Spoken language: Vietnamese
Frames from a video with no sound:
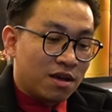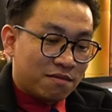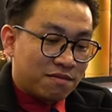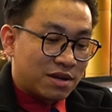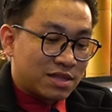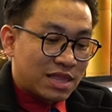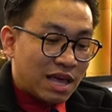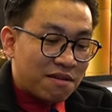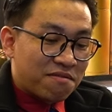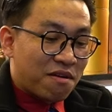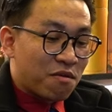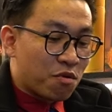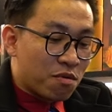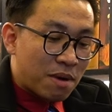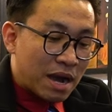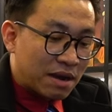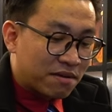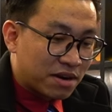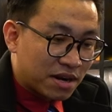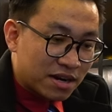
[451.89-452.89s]
Và tác phong của
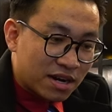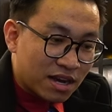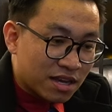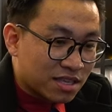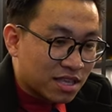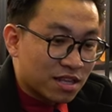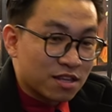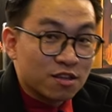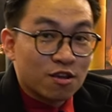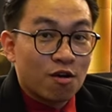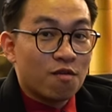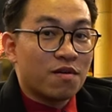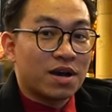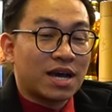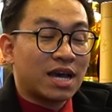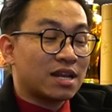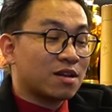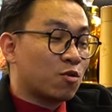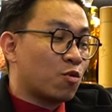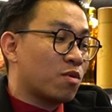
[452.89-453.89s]
bạn vẫn rất là chỉnh chu và
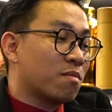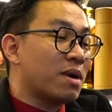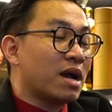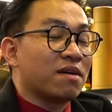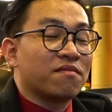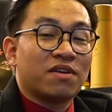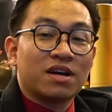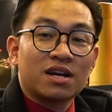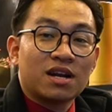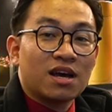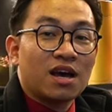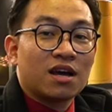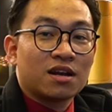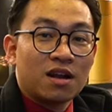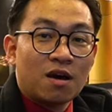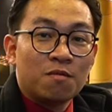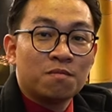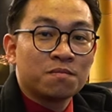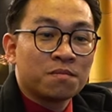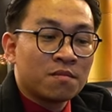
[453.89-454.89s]
khách của các bạn vẫn rất là
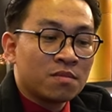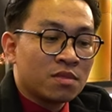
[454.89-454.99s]
đông.